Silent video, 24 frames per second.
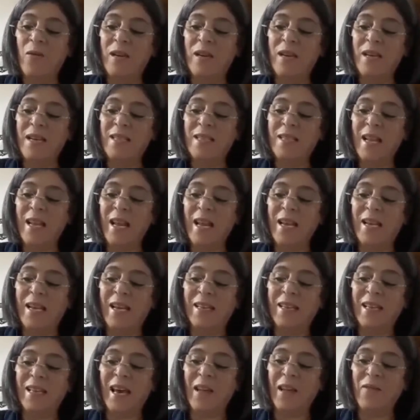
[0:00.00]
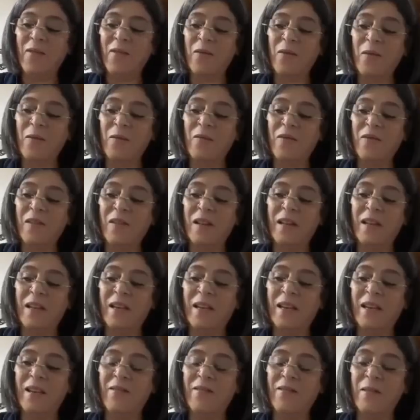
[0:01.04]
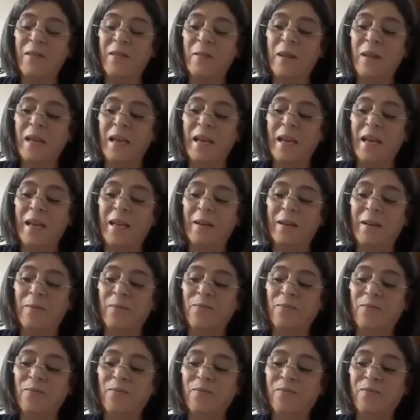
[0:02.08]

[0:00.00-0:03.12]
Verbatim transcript: والناس راهي كاع تعرفهم في في مليانه